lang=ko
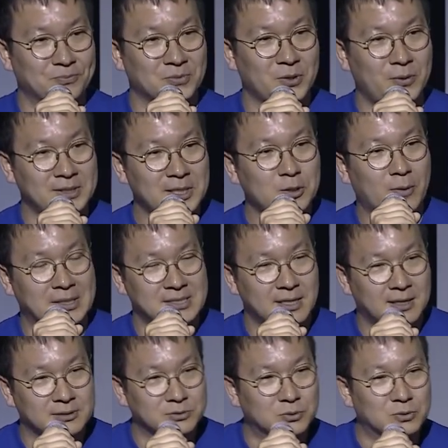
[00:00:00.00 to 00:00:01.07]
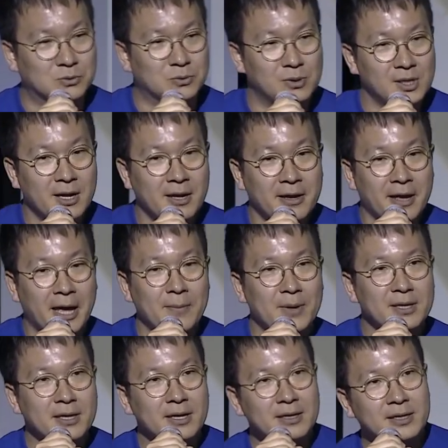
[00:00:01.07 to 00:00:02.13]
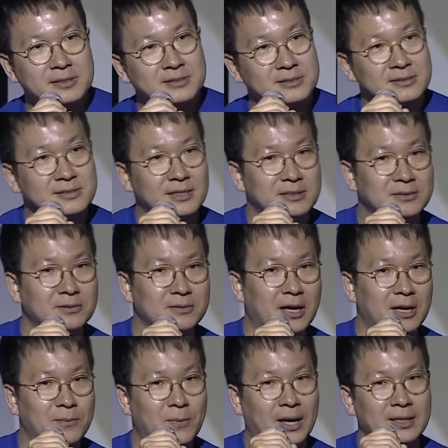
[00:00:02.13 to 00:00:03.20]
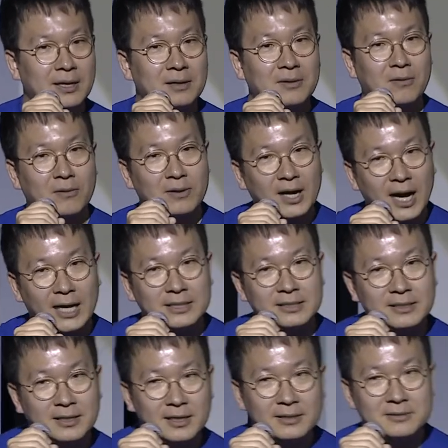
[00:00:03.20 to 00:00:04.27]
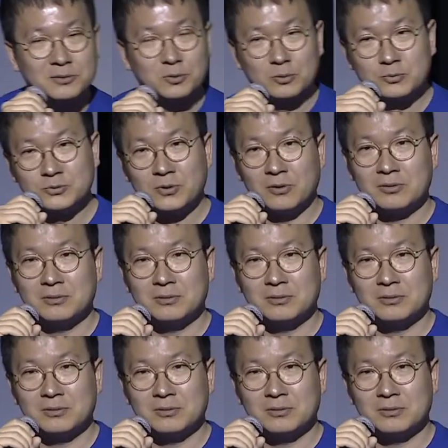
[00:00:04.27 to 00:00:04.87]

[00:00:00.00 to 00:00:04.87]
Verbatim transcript: 회사도 마찬가지로 M&A가 진짜 일어날 만한 건가 아닌가 이거 너무